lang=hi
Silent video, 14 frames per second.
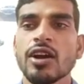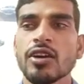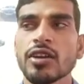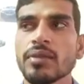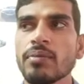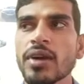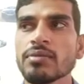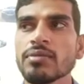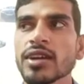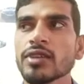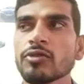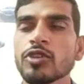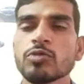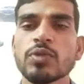और बाद में
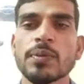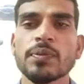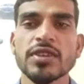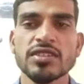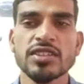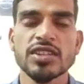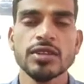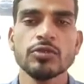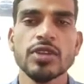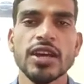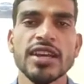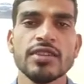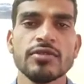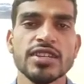अगर कोई इस पर प्रश्न चिन्ह
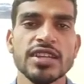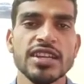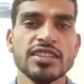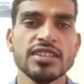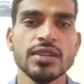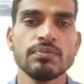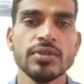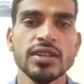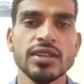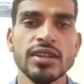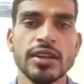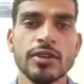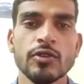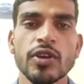उठाए इन्वेस्टिगेशन पर
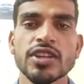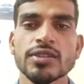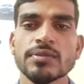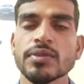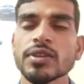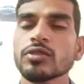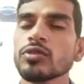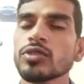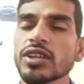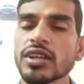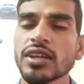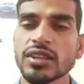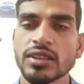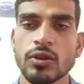इंट्रोगेशन पर तो
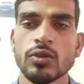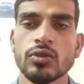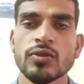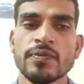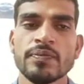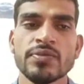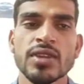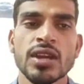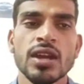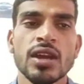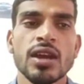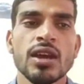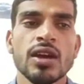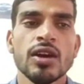दिक्कत ना हो
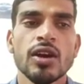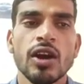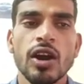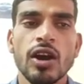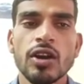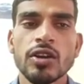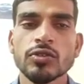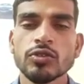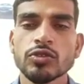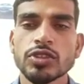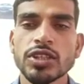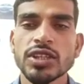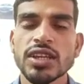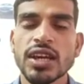और
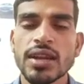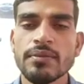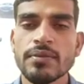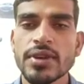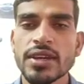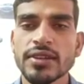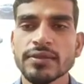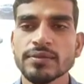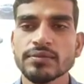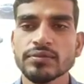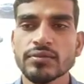उसी क्रम में